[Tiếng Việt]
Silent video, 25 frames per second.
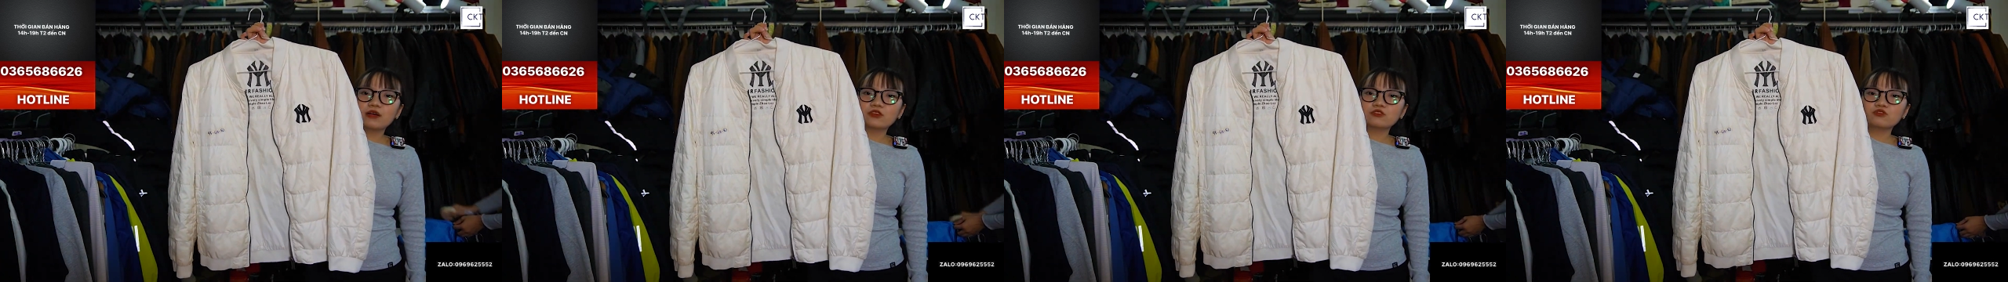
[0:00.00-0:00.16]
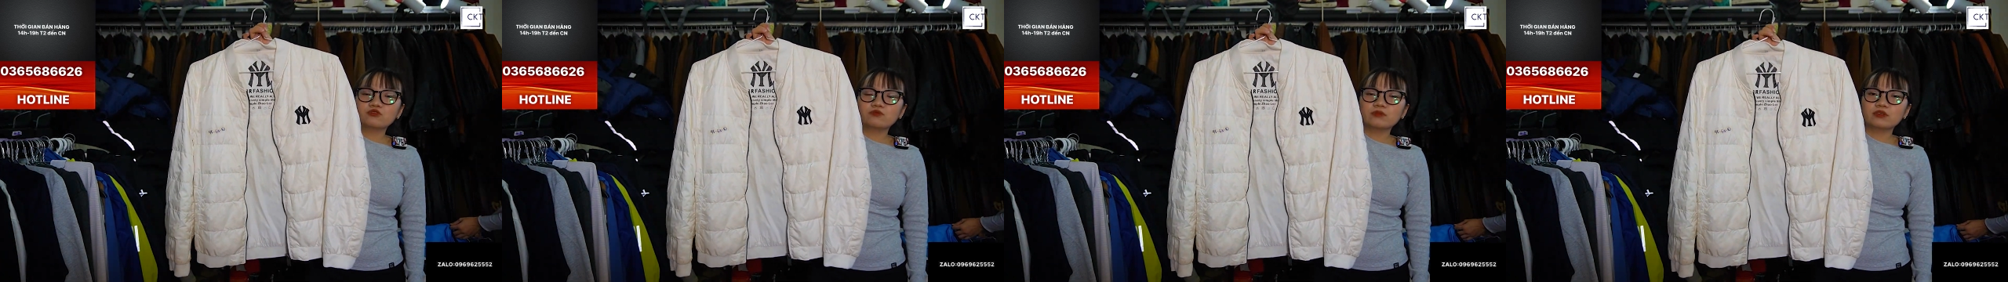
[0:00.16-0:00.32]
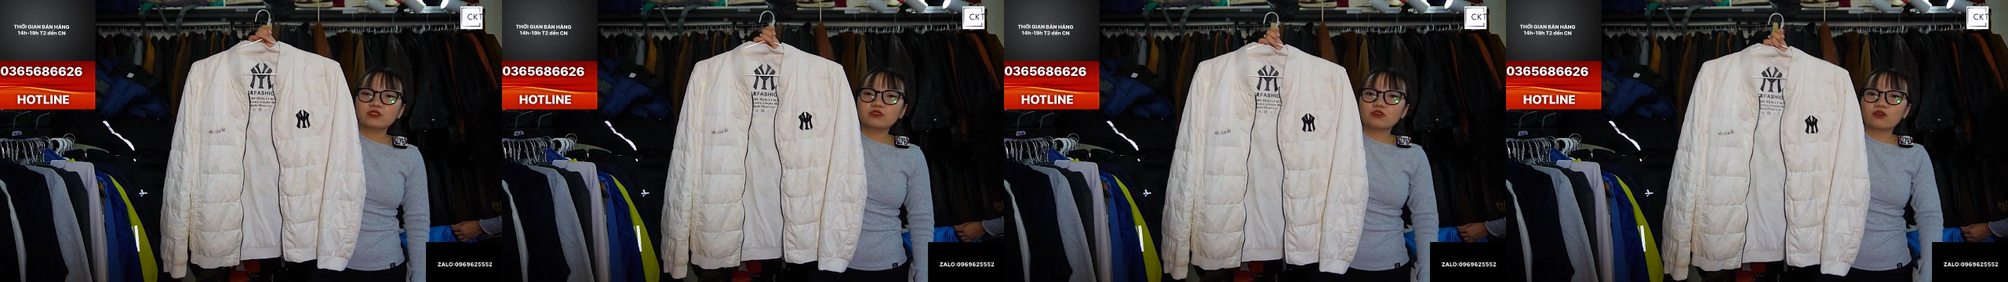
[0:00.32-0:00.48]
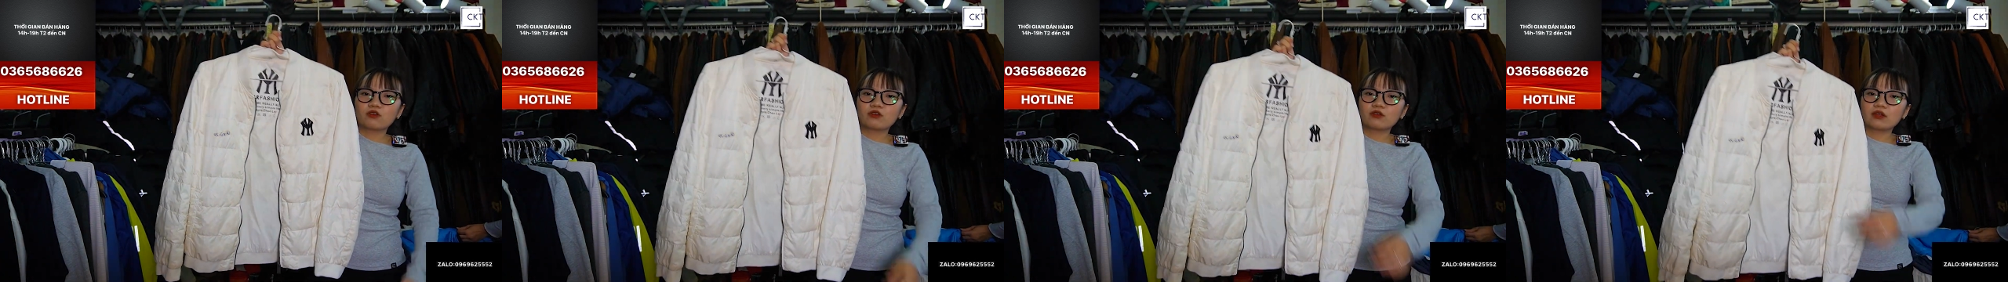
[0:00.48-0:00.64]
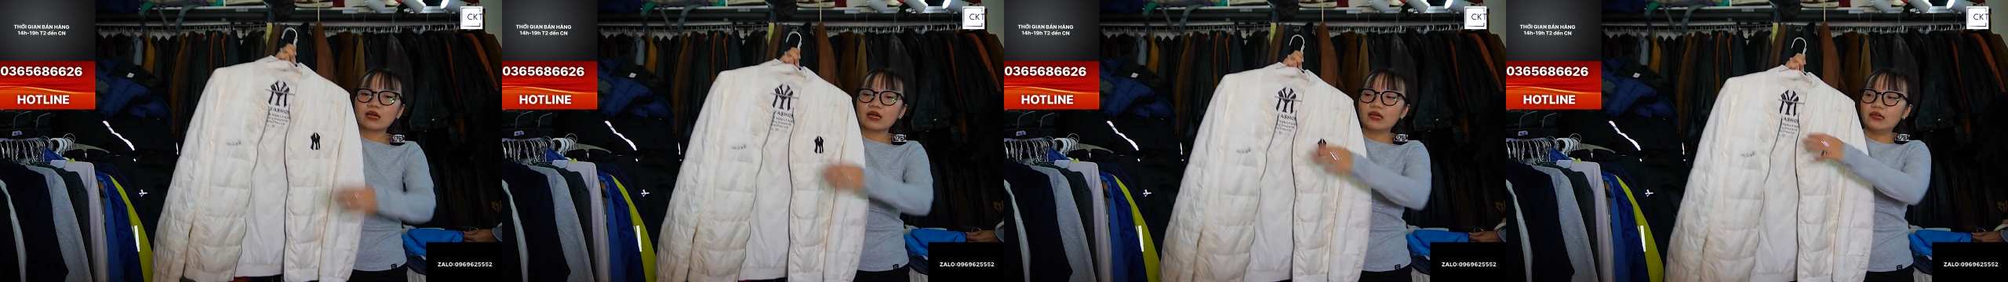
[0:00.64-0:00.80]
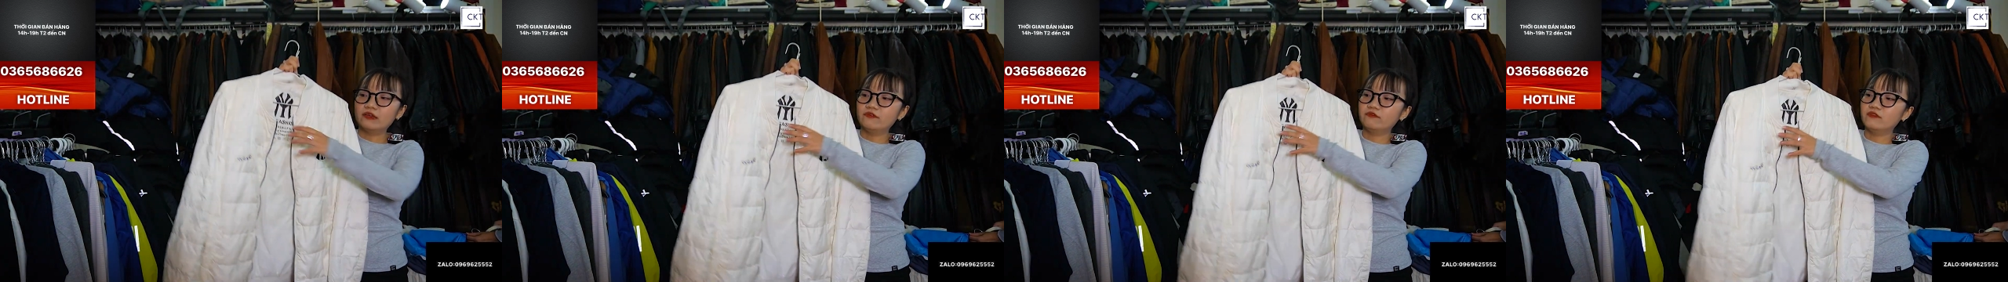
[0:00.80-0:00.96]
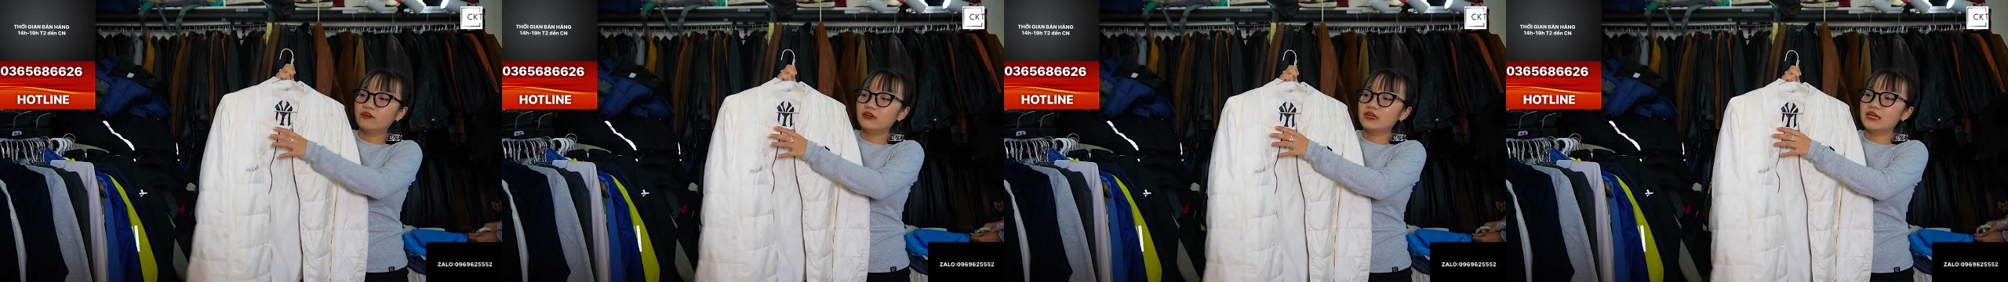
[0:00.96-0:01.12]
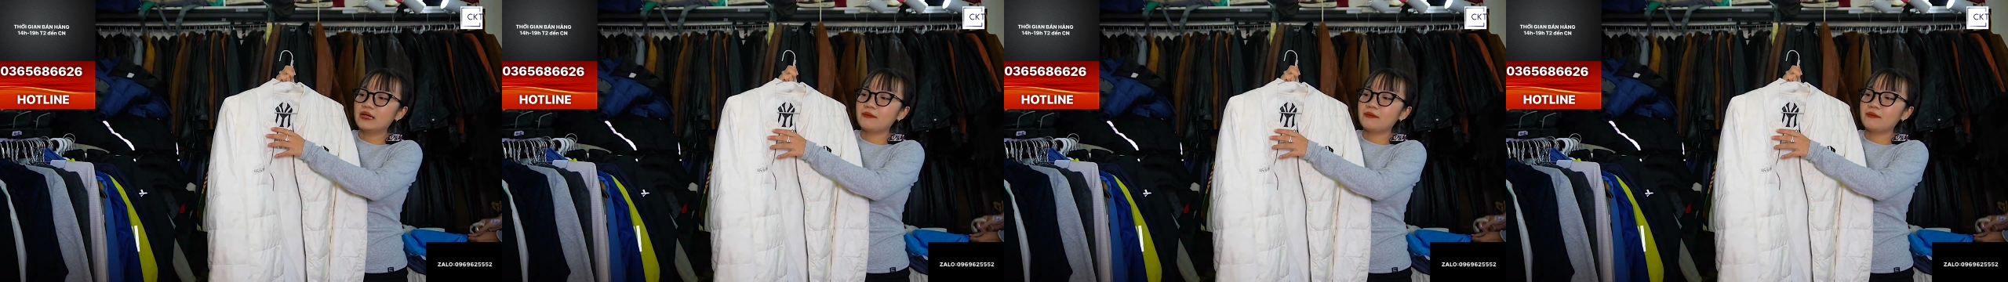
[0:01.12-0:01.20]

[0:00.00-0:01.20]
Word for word: cân giúp mình cho con này với